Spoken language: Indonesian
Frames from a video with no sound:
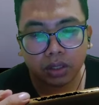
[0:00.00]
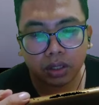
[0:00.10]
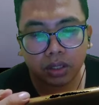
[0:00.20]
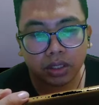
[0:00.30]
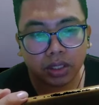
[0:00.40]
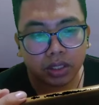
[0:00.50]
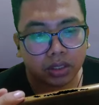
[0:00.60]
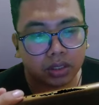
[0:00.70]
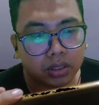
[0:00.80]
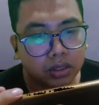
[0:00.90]
keren
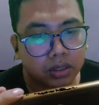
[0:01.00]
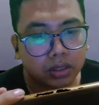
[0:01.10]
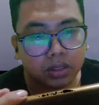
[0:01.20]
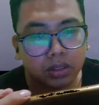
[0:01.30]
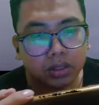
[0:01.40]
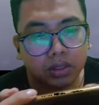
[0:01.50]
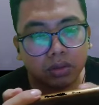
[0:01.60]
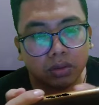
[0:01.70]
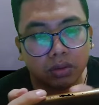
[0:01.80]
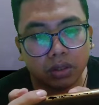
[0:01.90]
guys
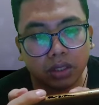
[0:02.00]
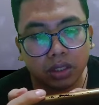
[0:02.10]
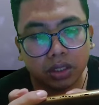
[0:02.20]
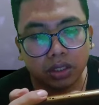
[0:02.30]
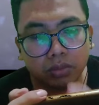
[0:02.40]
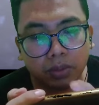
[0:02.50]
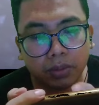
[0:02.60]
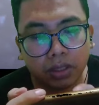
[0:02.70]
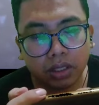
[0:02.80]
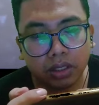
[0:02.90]
gokil guys semua
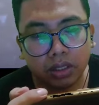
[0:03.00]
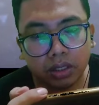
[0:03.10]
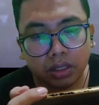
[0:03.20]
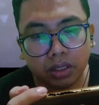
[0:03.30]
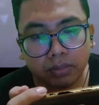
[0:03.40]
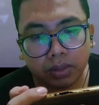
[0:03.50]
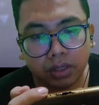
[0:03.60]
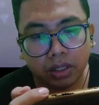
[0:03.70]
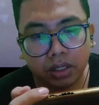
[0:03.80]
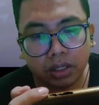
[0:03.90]
pertandingan
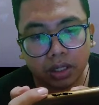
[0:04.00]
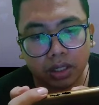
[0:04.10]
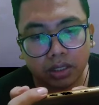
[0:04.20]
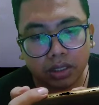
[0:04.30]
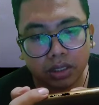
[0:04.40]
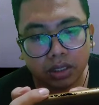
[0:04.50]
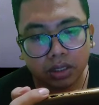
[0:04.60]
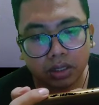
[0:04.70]
pertandingan klasik